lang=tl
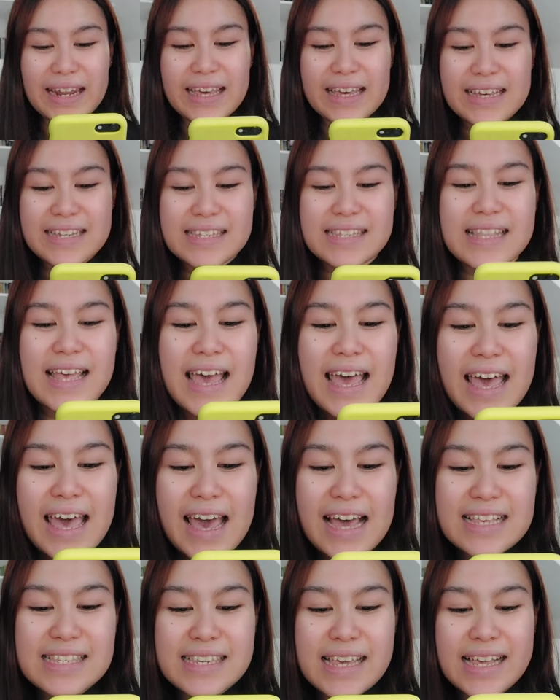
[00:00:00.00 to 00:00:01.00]
list,
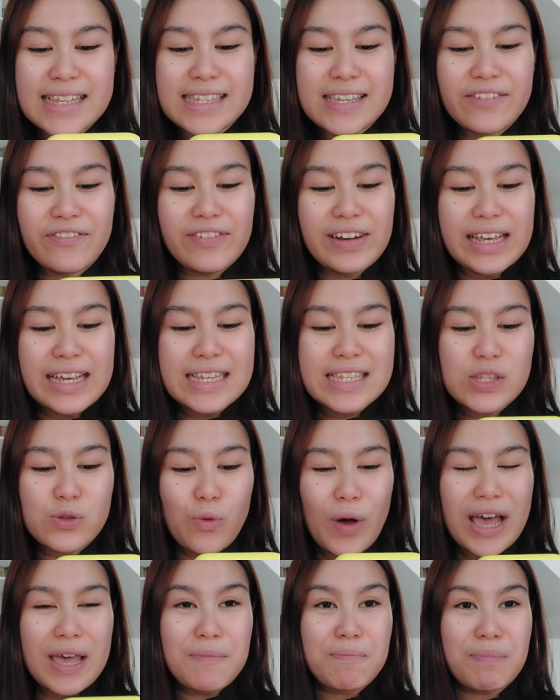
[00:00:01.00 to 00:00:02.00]
excessively
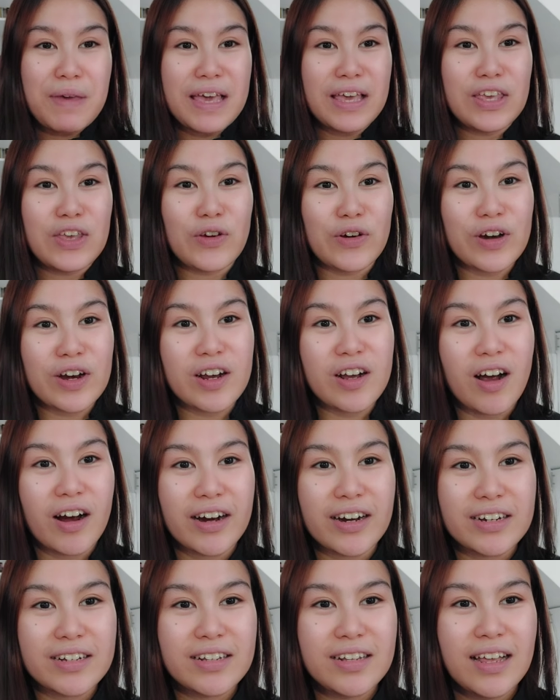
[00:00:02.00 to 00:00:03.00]
swiping your
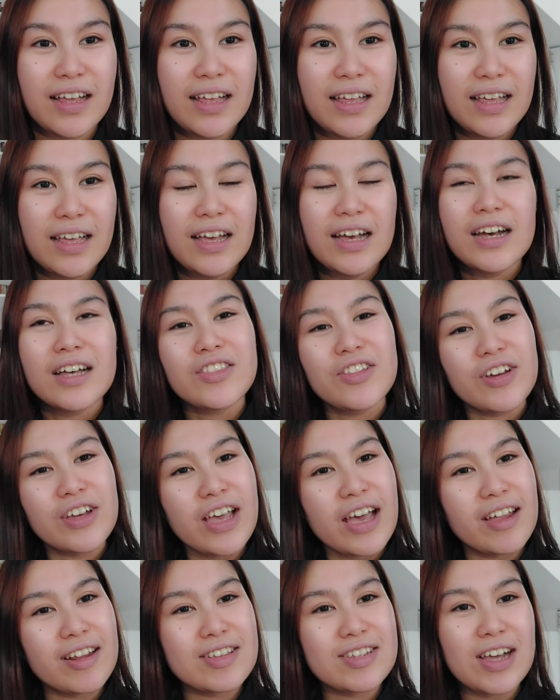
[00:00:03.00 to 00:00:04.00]
card.
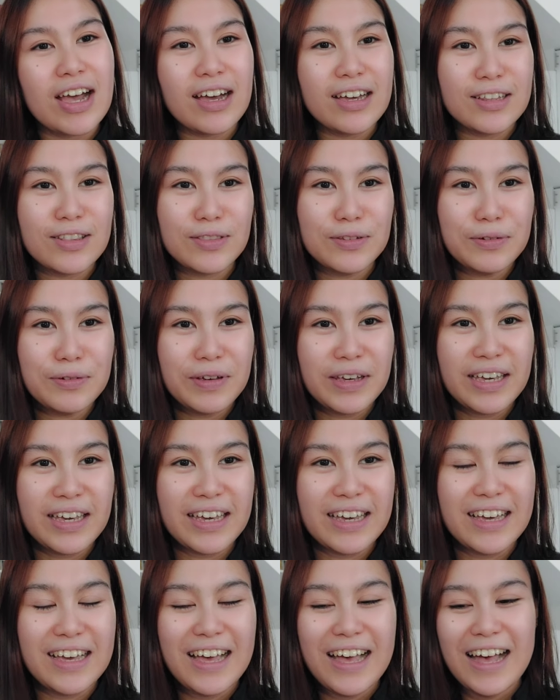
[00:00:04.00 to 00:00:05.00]
Nangyari sa akin to
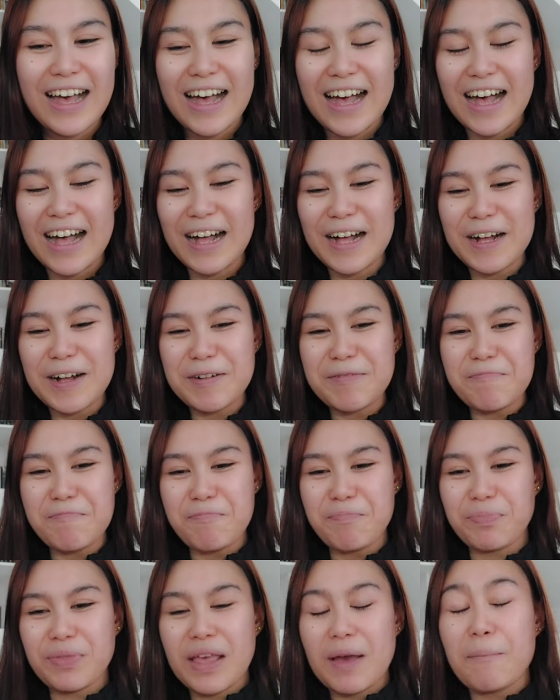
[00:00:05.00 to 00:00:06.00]
eh.
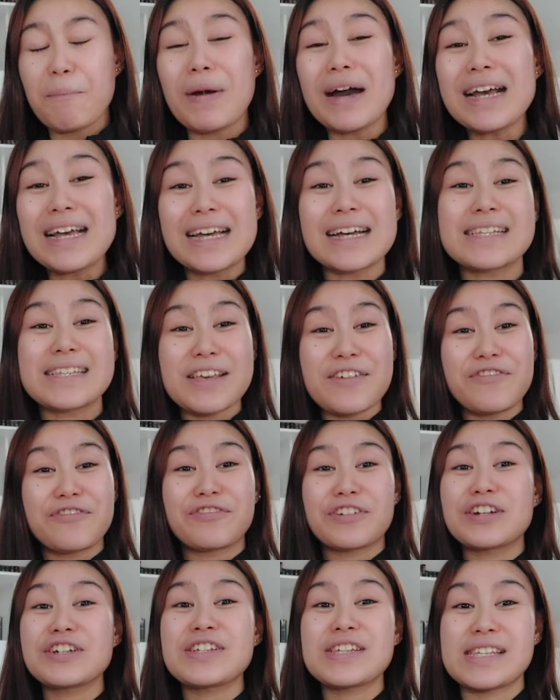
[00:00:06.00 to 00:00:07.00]
Um, pag kasi
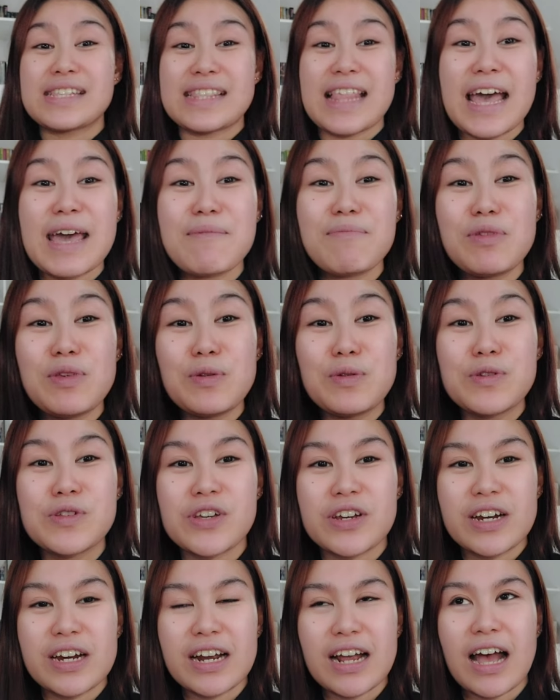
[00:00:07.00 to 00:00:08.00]
first time
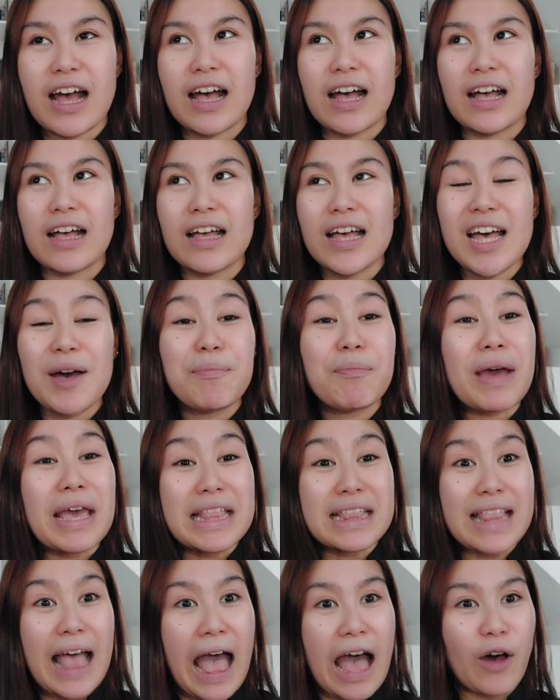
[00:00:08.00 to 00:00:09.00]
user ka,
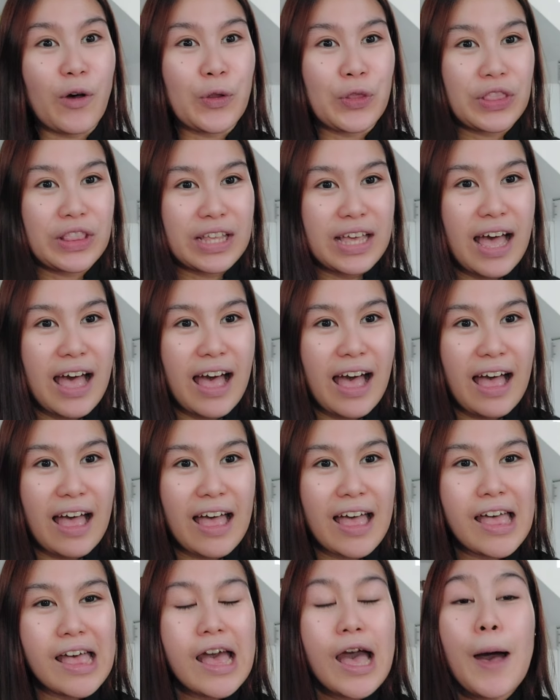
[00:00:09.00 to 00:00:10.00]
may takot ka.
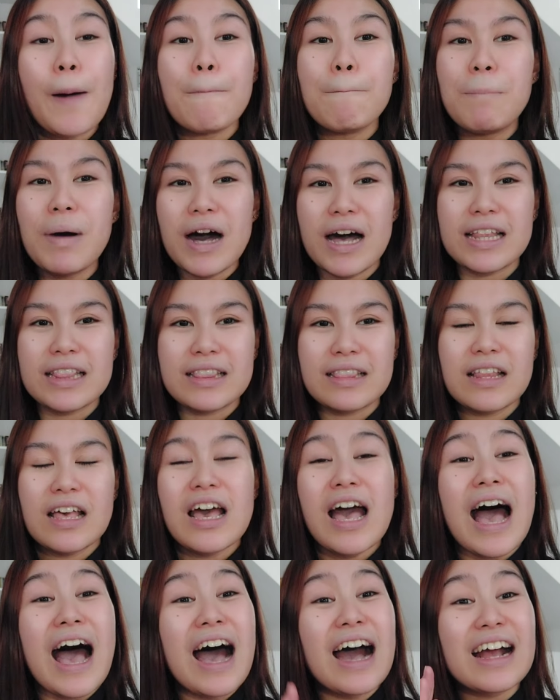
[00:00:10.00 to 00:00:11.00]
But,
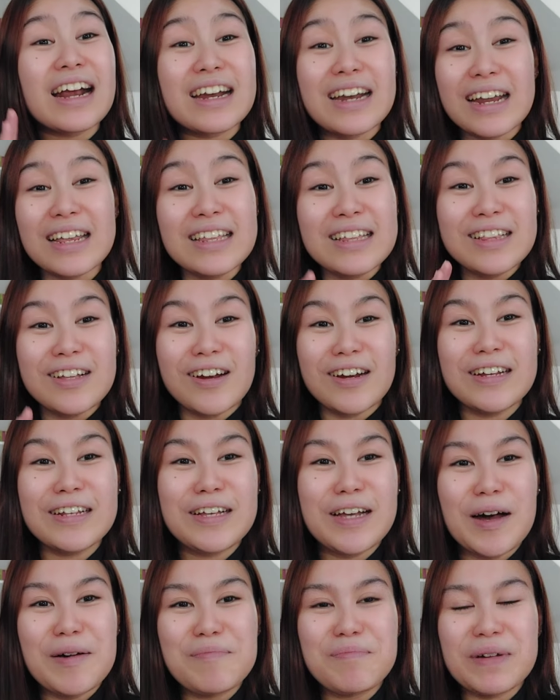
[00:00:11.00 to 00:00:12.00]
ang credit
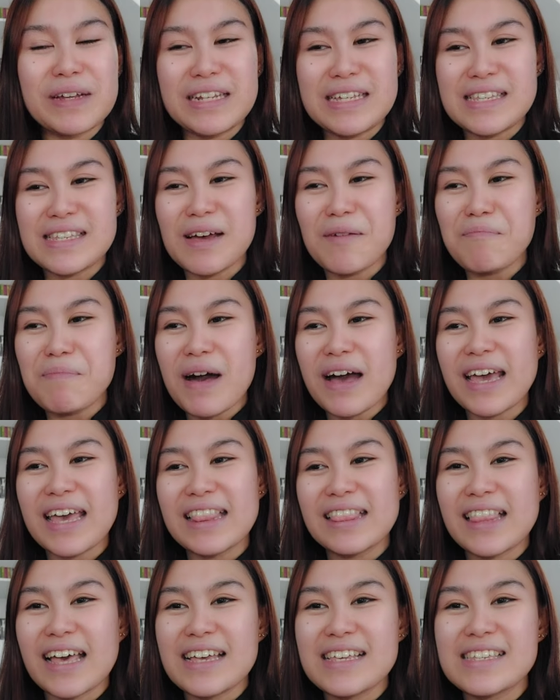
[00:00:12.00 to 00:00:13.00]
card companies, ang
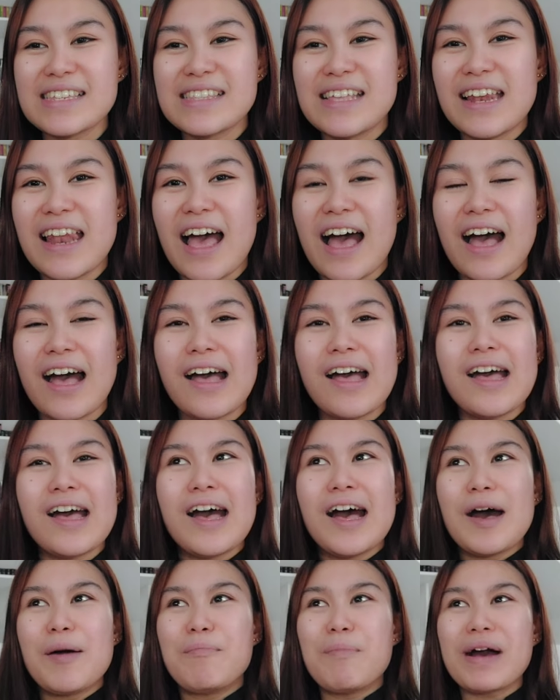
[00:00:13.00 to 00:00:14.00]
pang-entice nila,
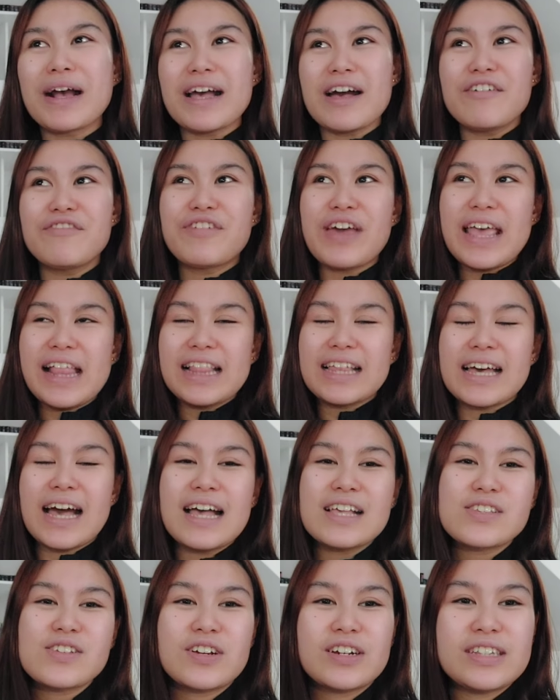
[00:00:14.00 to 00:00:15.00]
mag-avail
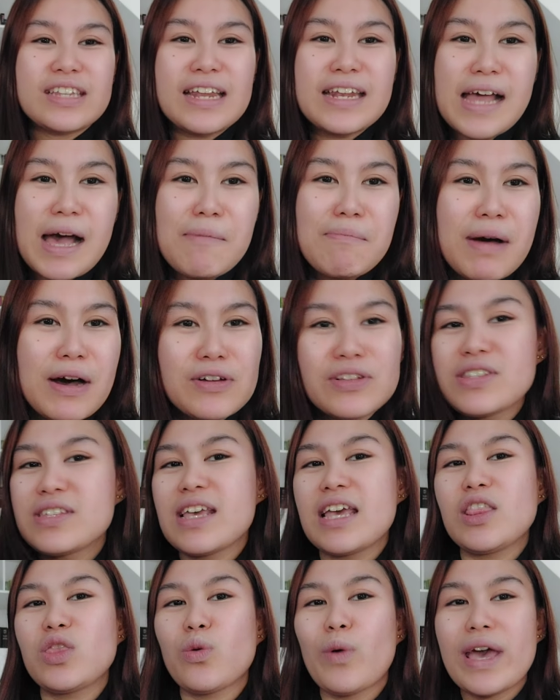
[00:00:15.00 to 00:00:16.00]
ka certain amount,
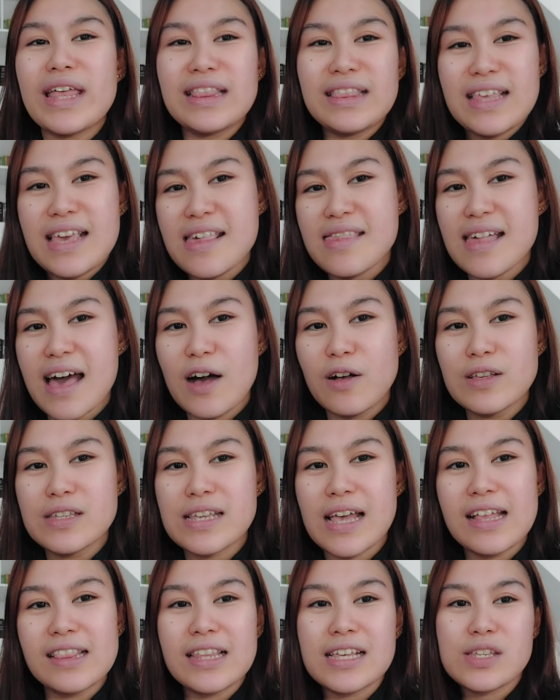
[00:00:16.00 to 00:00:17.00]
say 20,000,
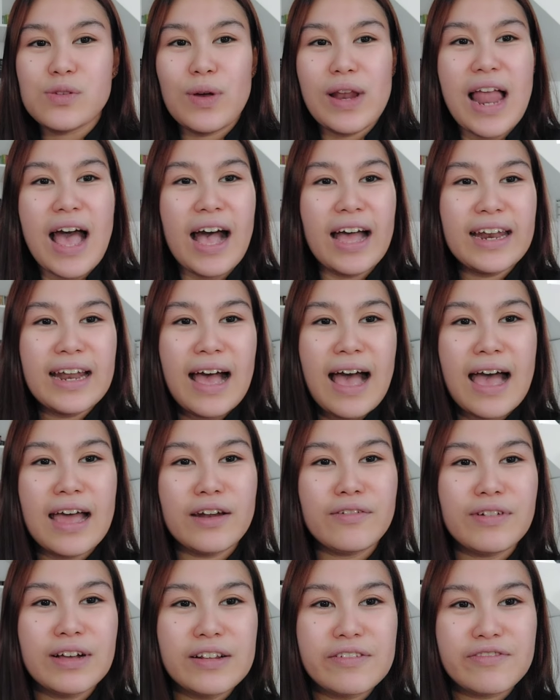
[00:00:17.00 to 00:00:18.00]
tas wala ka ng
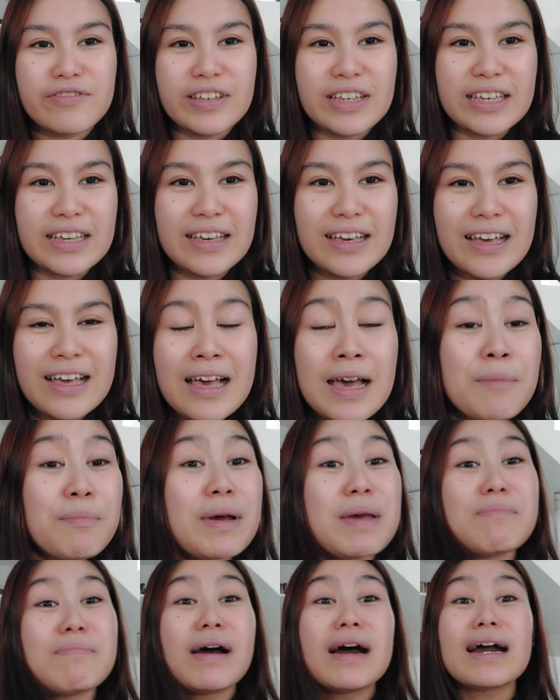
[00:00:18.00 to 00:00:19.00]
annual fee.
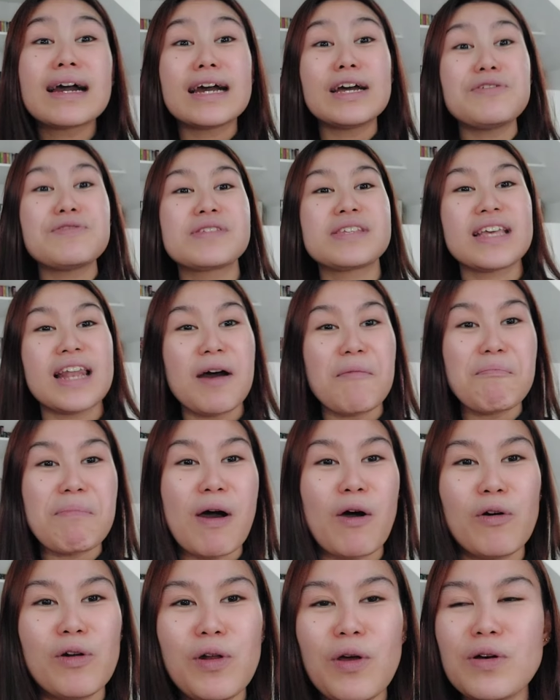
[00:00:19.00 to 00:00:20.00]
May mga ganun silang
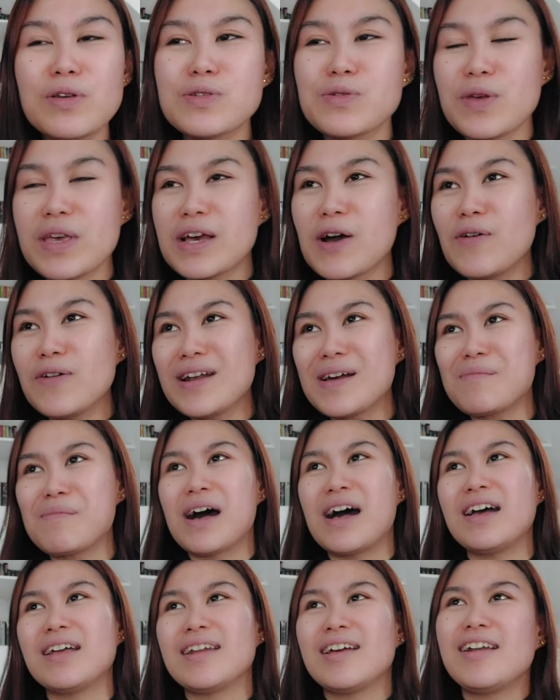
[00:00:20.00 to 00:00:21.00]
pakulo. So, ikaw
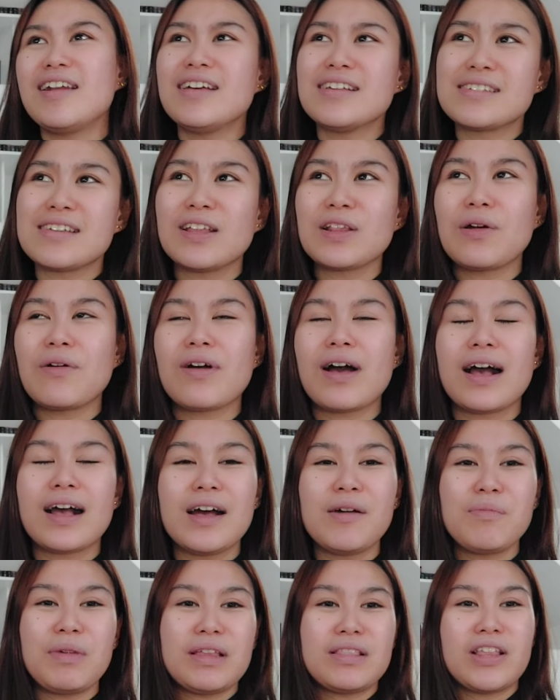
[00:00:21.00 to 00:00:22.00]
naman, alasan ko
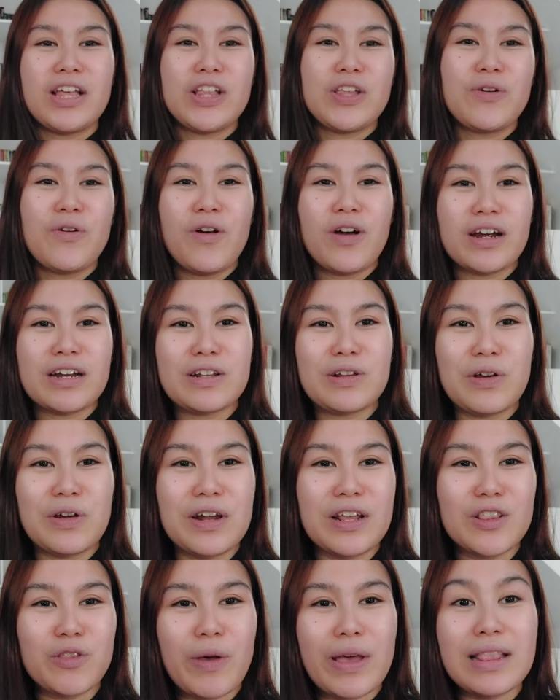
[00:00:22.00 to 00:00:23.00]
gagamitin yung card ko
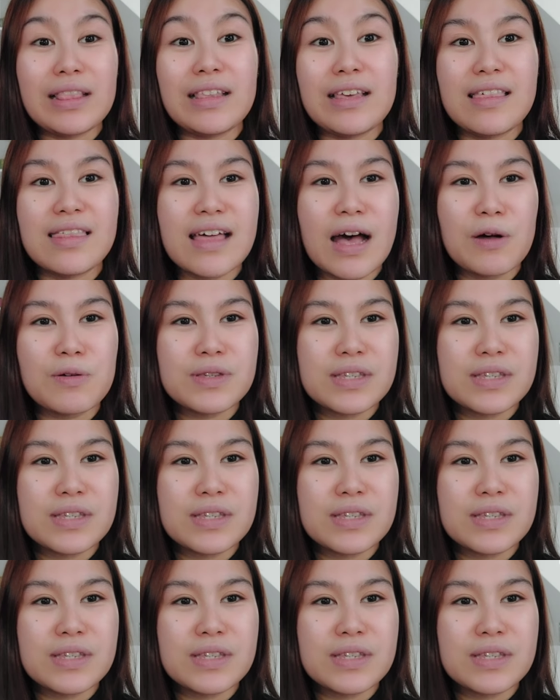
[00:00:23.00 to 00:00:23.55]
ng 20,000?